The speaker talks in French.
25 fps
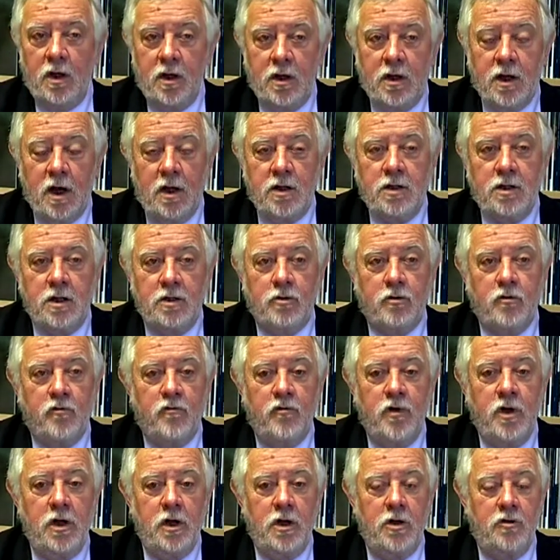qu'a été
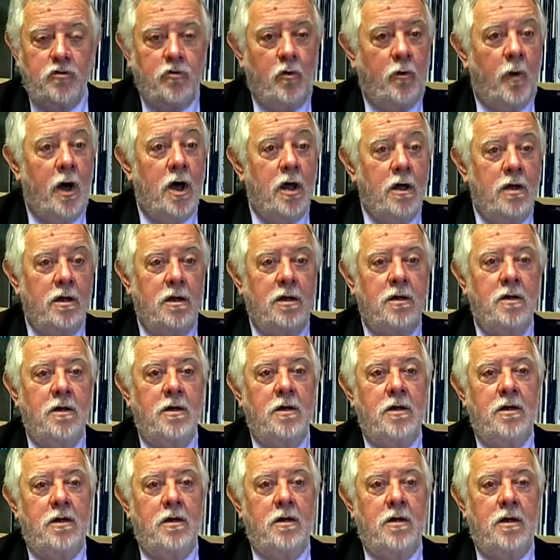trouvé Toumaï,
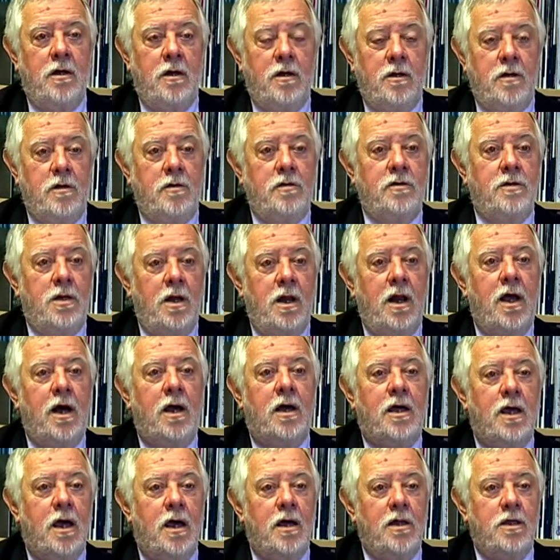euh, c'est là
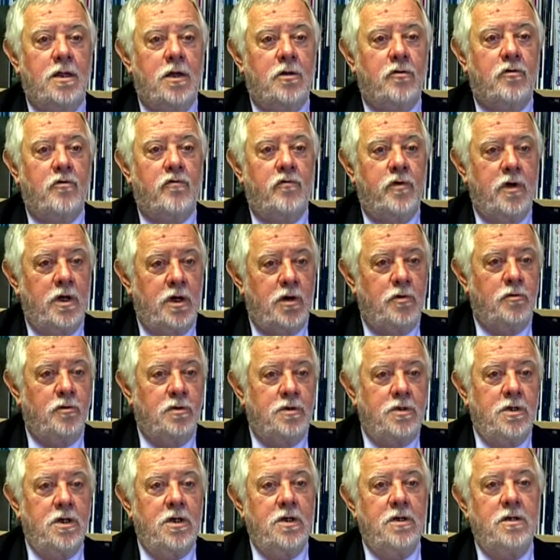qu'a été trouvé
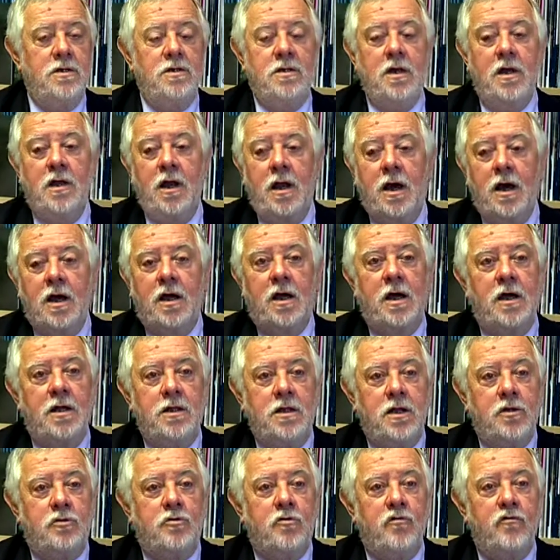Lucie, c'est là qu'a
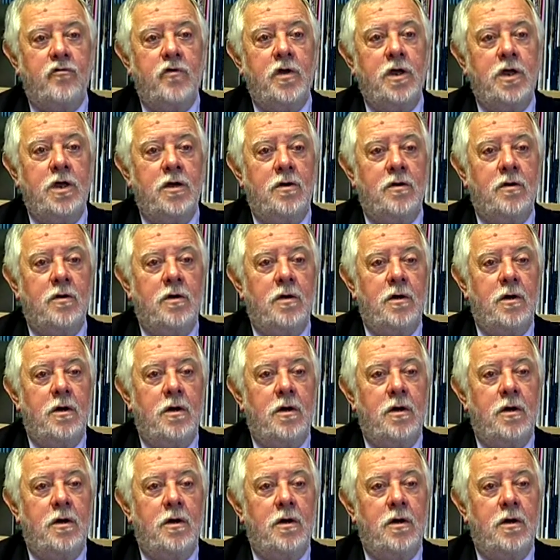été trouvé euh,